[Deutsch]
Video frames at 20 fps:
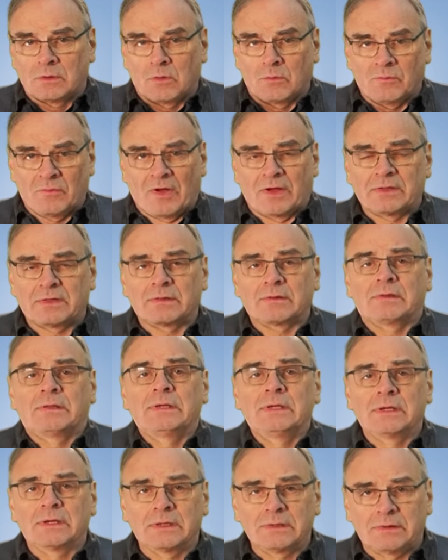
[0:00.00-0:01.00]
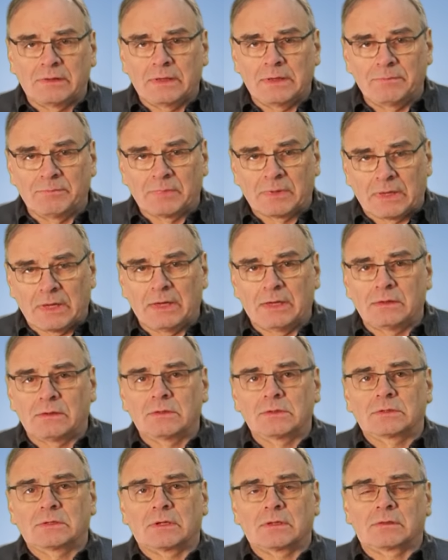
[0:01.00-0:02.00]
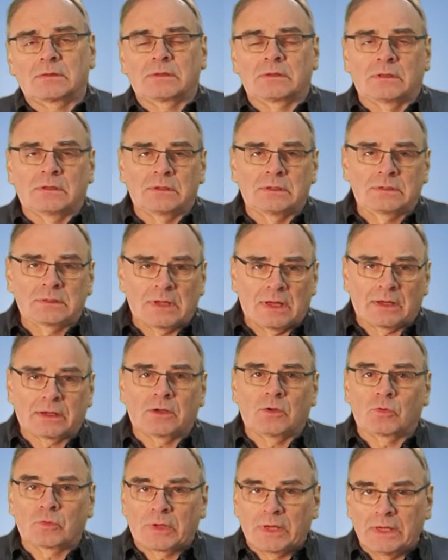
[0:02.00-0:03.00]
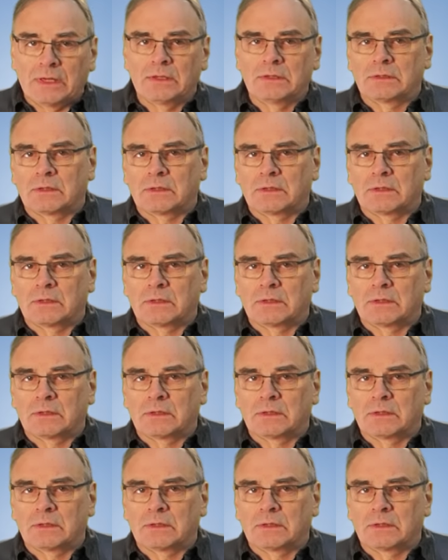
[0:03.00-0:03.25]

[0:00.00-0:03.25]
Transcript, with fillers: Um was es hier jetzt eben geht, ist, dass ich sage, okay,